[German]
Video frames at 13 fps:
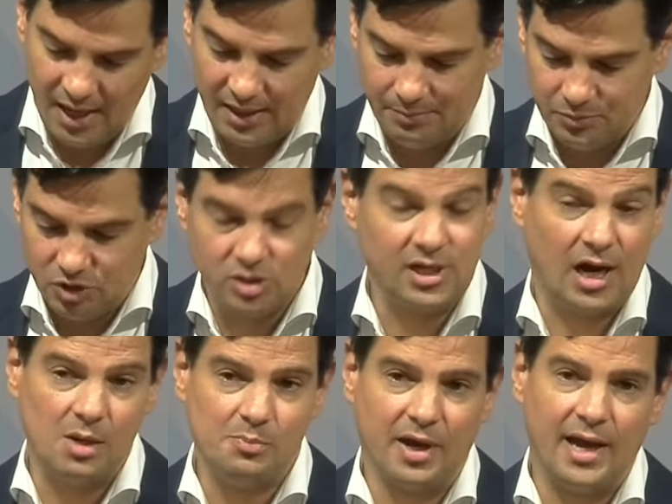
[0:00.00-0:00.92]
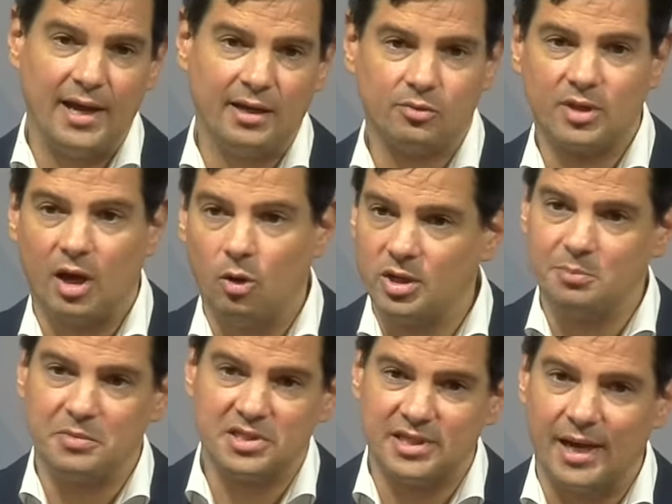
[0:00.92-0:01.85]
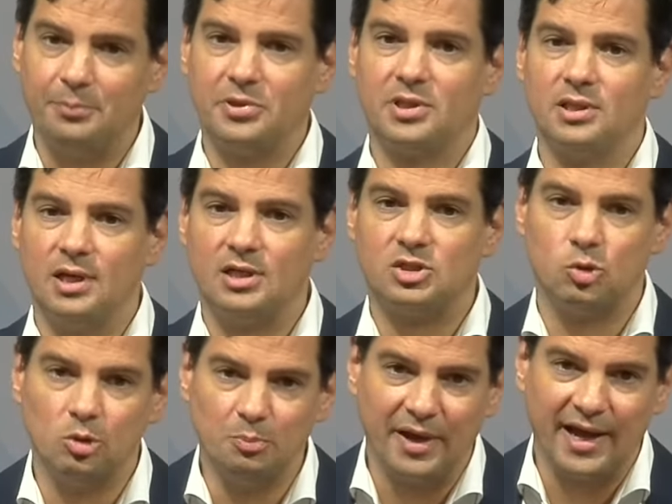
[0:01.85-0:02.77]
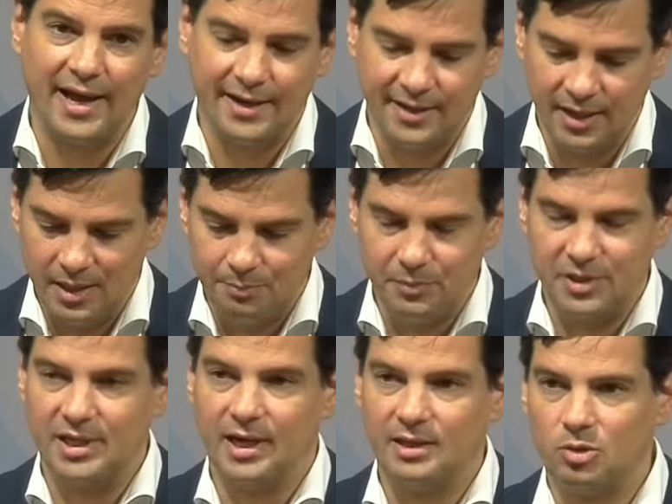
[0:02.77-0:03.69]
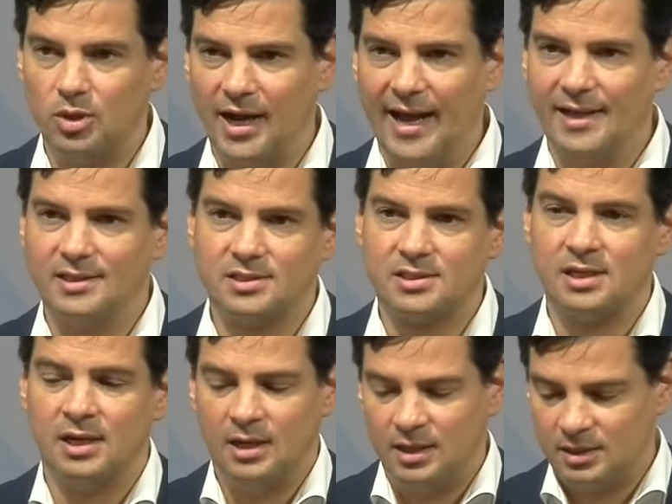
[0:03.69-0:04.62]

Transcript: im Sozialbereich und auch im gesamten Asylbereich mit ihrer Toleranz,